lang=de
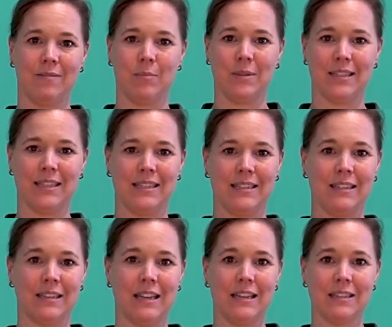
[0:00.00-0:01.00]
wenn man sich
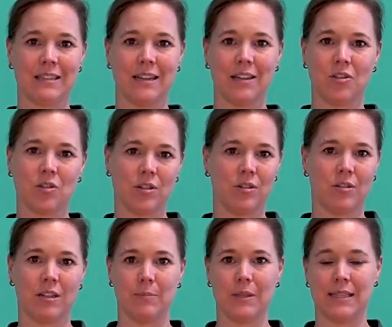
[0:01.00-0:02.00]
die Listen anschaut
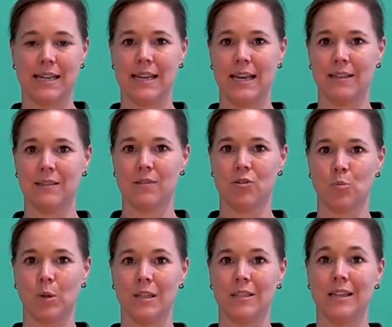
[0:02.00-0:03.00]
oder mit seinen Ärzten
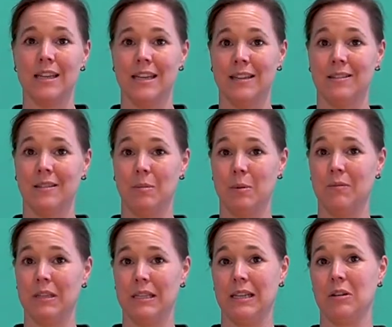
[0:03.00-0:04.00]
spricht, ist es immer
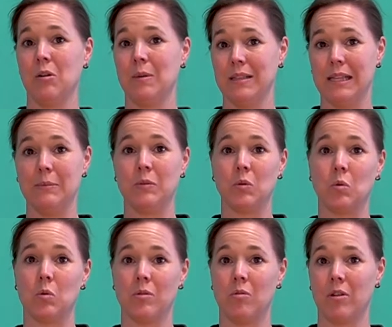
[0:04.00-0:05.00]
wichtig, nochmal selbst zu
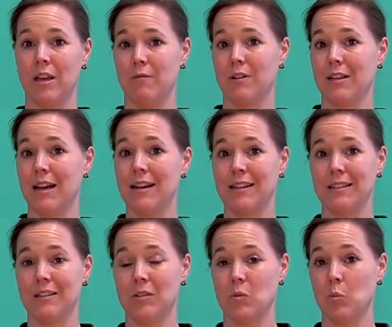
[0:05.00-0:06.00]
gucken, okay, vertrage ich
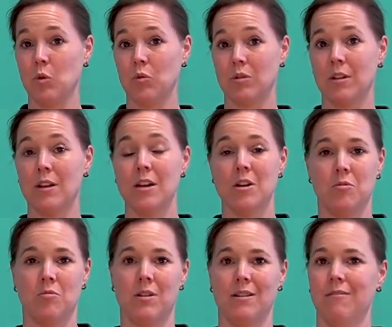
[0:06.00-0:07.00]
dieses Produkt
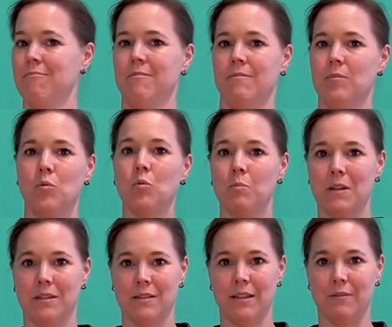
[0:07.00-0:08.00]
oder tut
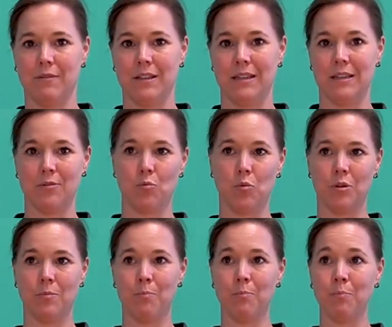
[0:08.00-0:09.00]
mir das einfach nicht
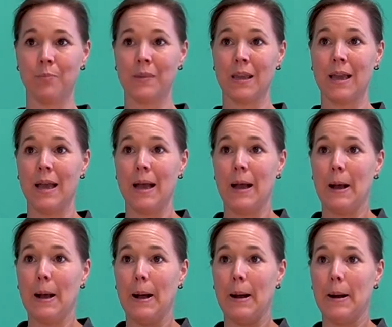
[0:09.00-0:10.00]
gut.
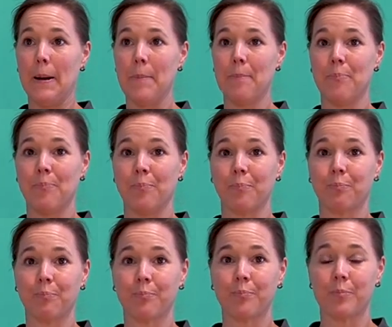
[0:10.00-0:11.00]
Ähm,
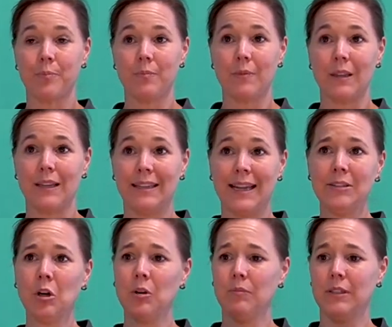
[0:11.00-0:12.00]

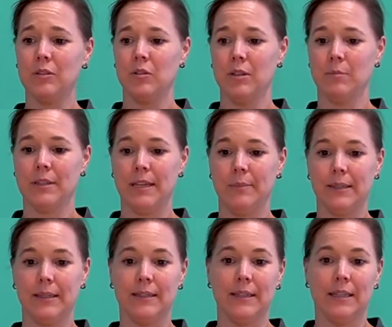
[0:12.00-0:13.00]
dann kommen wir zu dem
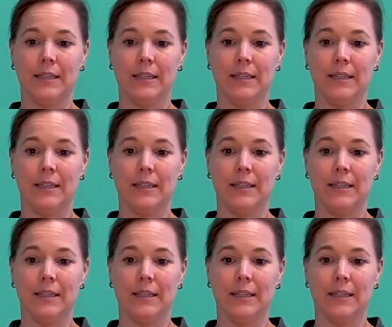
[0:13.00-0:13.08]
Thema,